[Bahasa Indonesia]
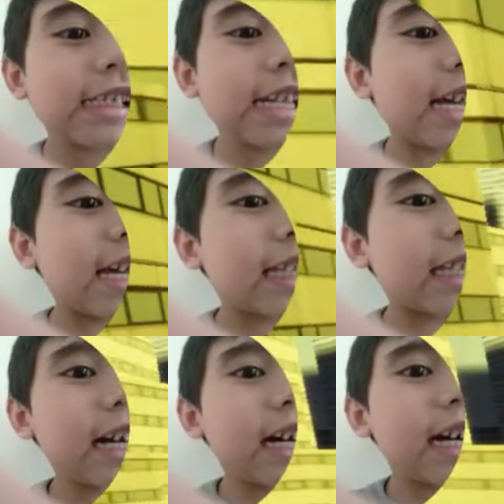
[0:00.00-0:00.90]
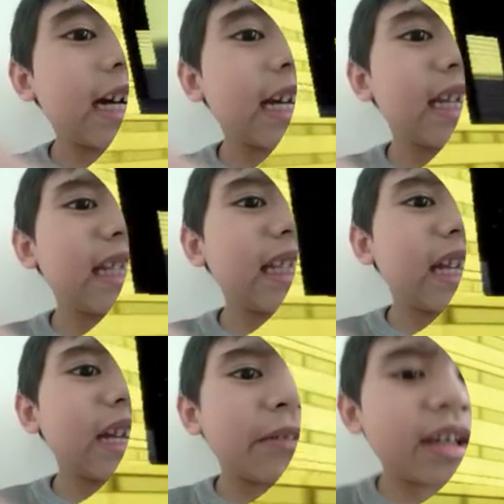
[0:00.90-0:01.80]
Nah ini
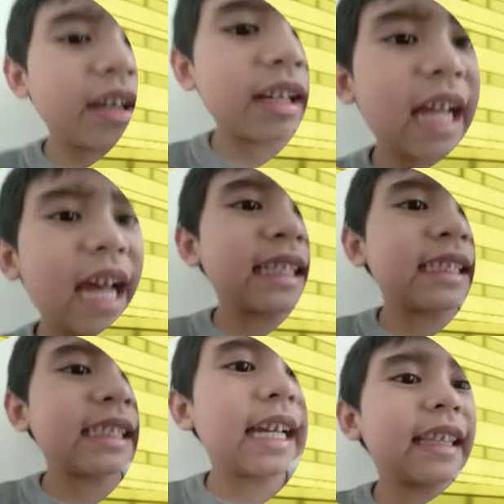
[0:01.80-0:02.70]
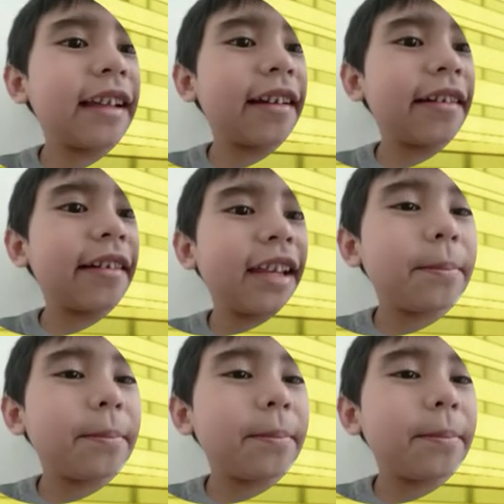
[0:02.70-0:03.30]
Renai Center ini, hmm,